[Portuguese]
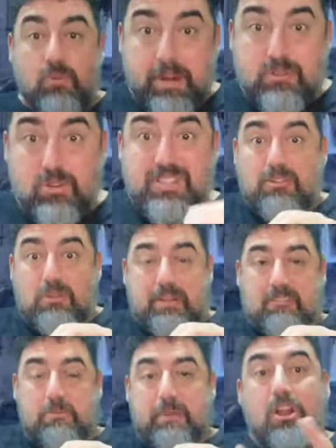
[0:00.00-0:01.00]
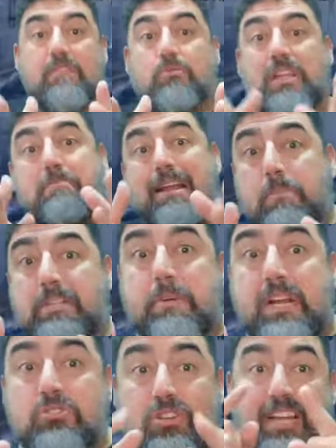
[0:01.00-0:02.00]
O operador dentro da plataforma de petróleo vai cuidar de manobras
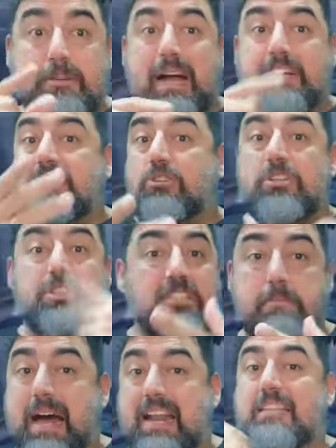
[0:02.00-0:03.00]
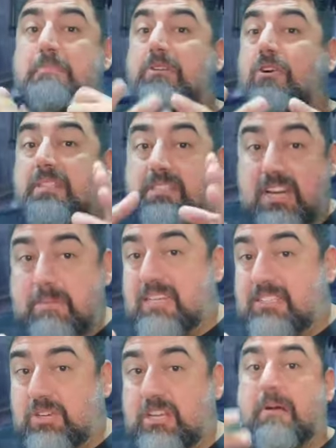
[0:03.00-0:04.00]
operacionais de partidas, rotinas e paradas, manobras de
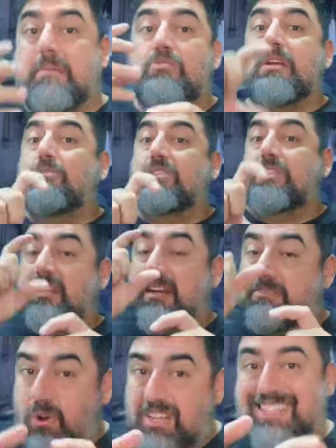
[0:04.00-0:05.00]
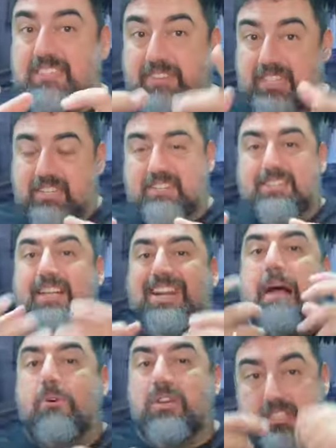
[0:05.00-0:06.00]
liberação de equipamentos, as mostras, vai ter que
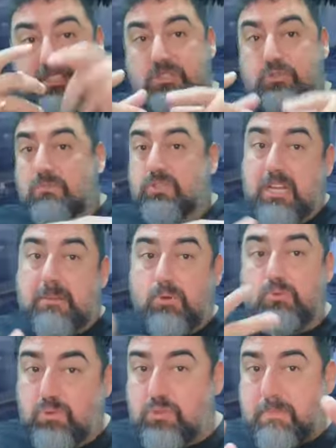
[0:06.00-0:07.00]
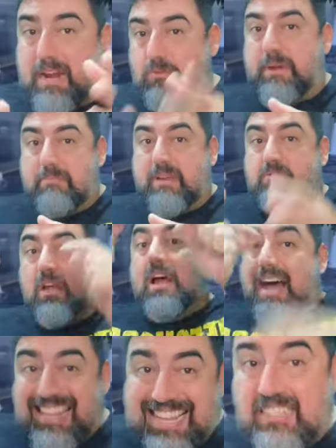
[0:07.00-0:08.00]
retirar amostras de insumos e produtos para acompanhamento,
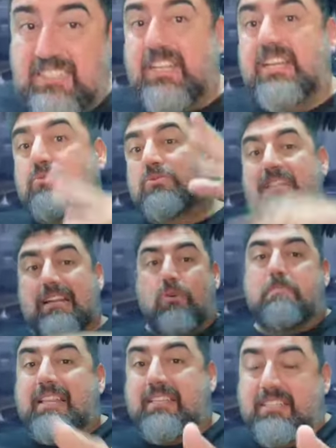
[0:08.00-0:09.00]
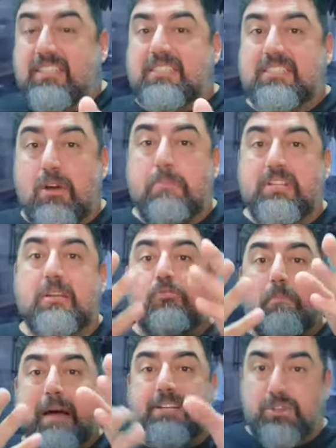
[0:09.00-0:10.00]
análise de riscos na tomada de decisão, por
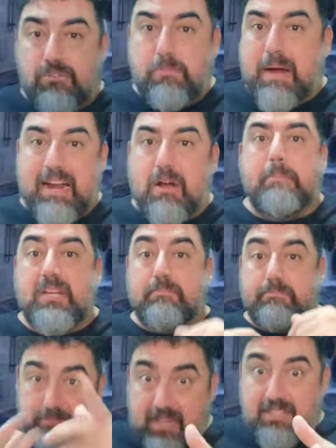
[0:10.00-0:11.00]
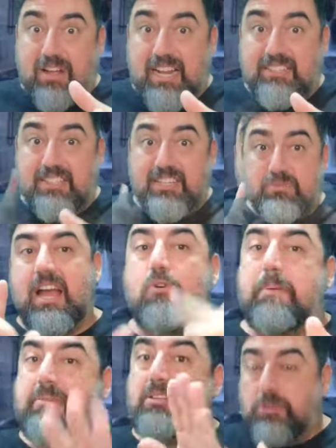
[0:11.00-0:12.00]
exemplo, vou partir, ou vou parar a planta, tem que ter análise de risco, e
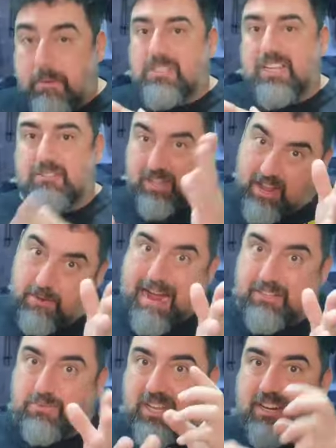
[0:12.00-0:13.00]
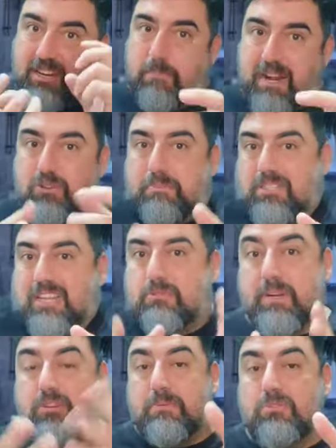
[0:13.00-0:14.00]
acompanhamento de processo, que é o básico dele, que é o operador de processo,
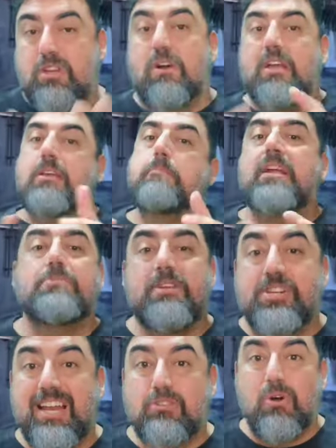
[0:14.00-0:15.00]
operador de produção, e preenchimento de